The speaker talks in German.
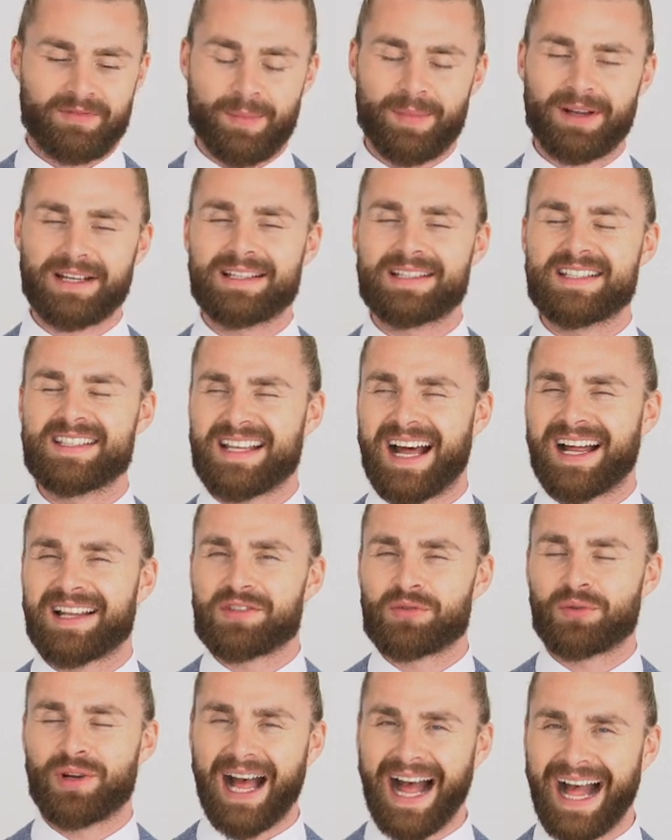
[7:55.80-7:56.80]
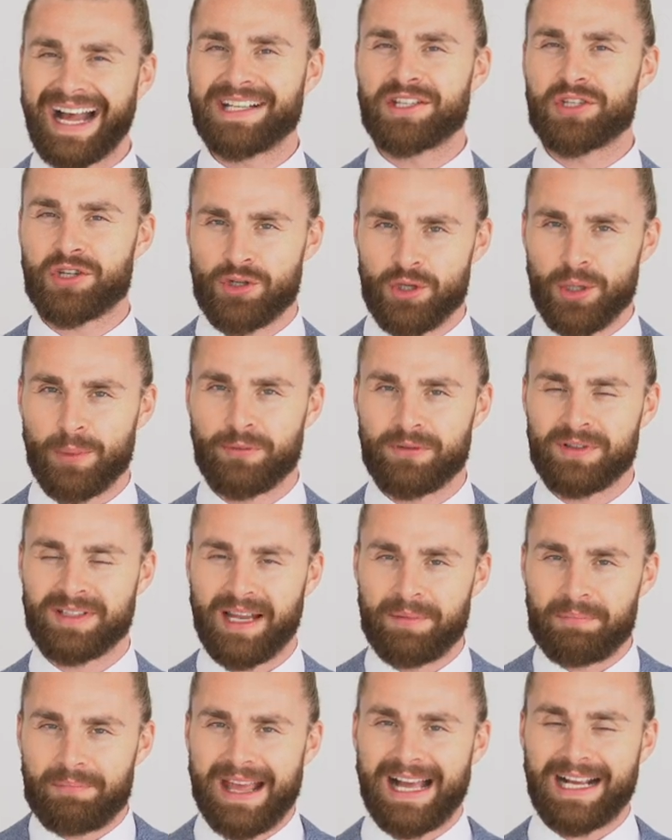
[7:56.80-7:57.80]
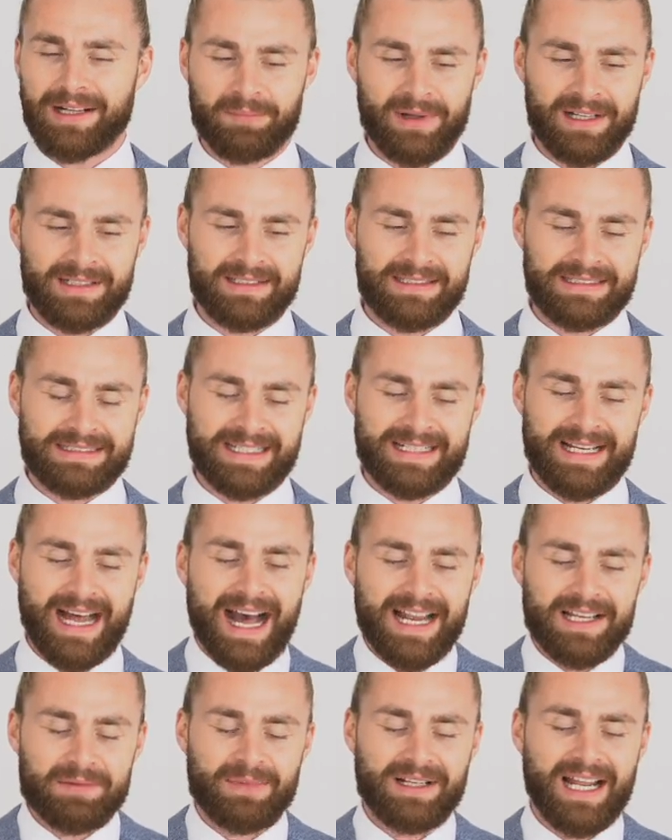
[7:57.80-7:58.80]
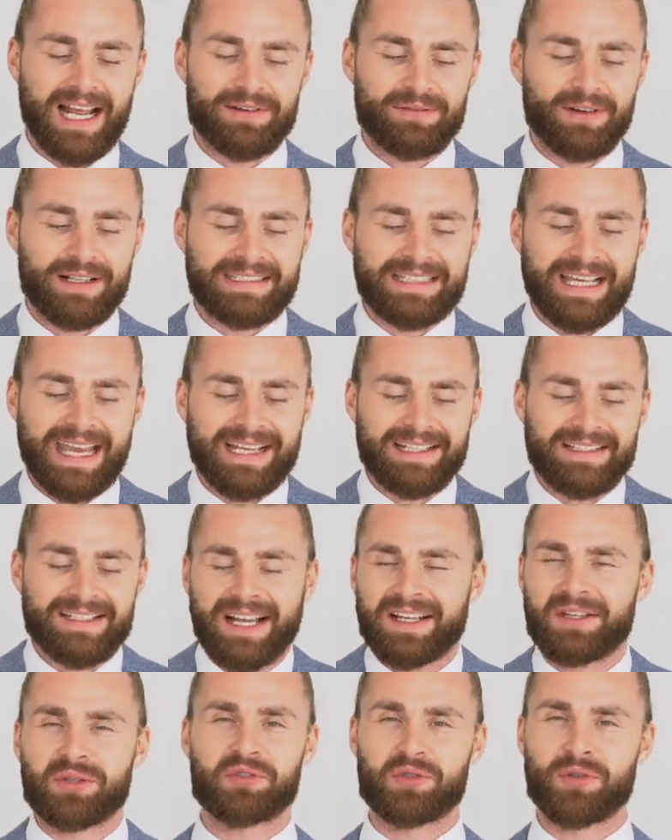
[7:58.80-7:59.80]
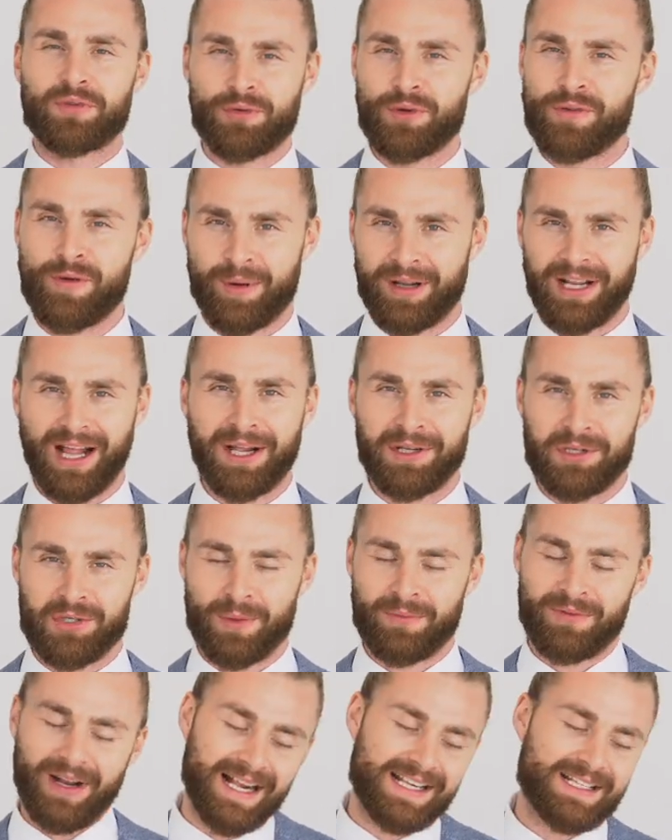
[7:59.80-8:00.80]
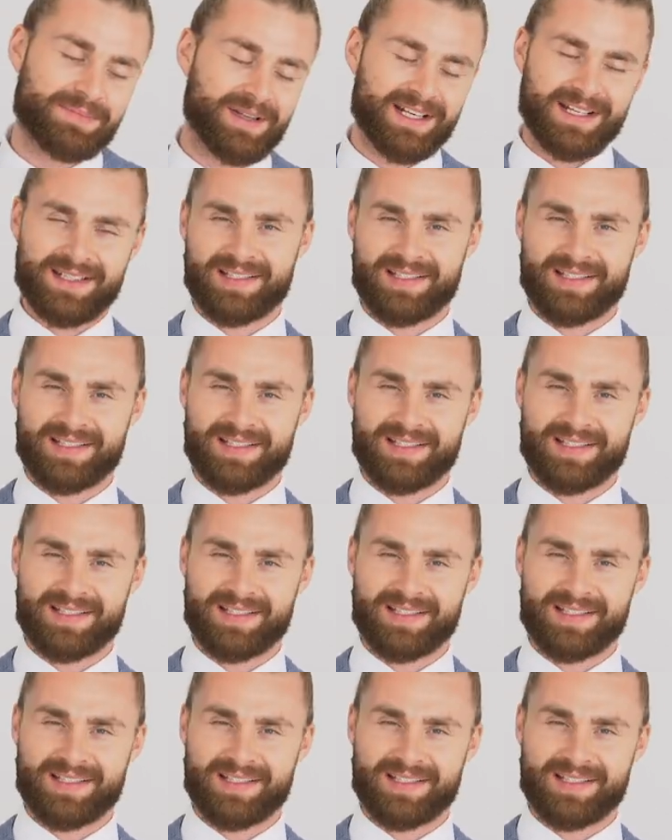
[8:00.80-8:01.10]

wenn man in diesen Anzug reinschlüpft, dann merkt man, dann hat man einfach direkt ein anderes Gefühl, wenn man reinschlüpft, als bei